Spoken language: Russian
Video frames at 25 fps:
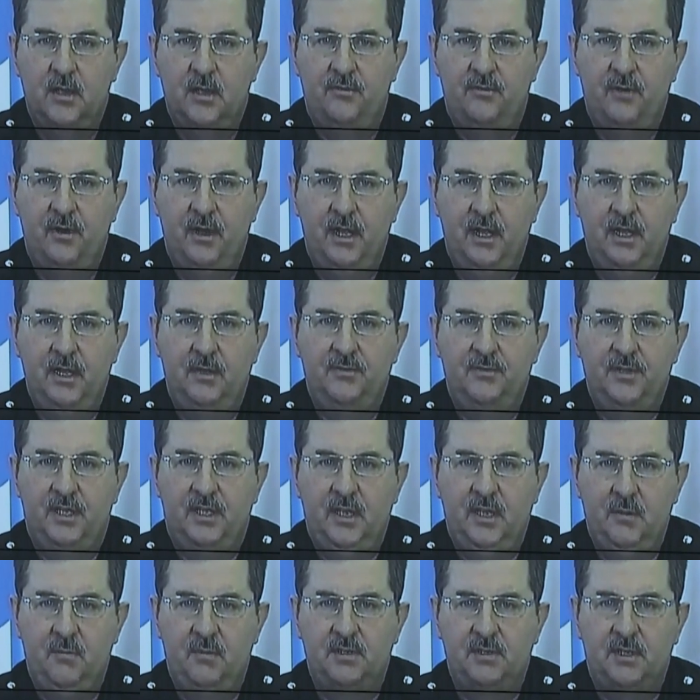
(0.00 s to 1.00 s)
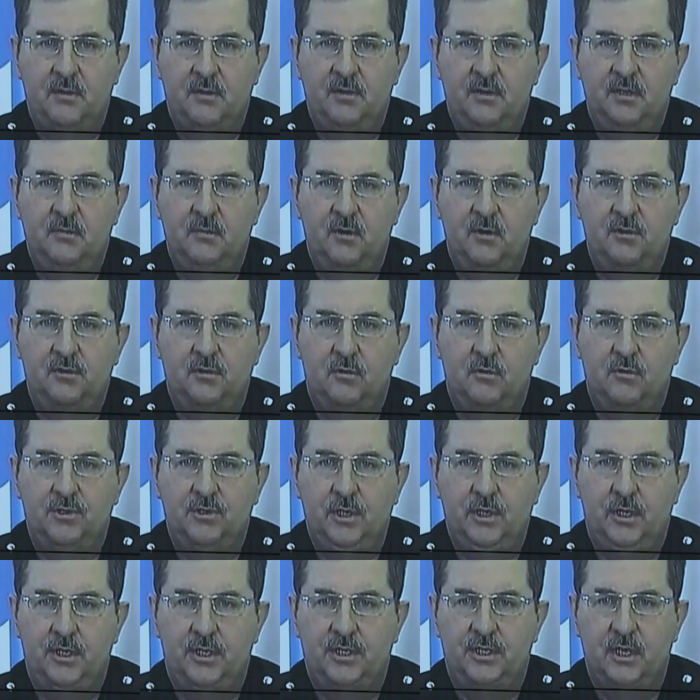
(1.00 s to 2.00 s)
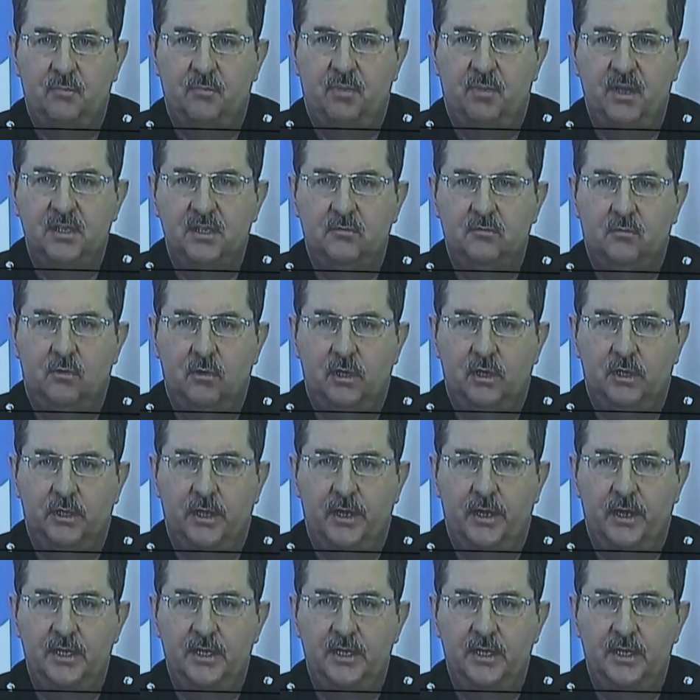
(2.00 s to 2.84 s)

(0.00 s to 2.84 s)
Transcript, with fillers: филиалов Нахимовского военно-морского училища позволило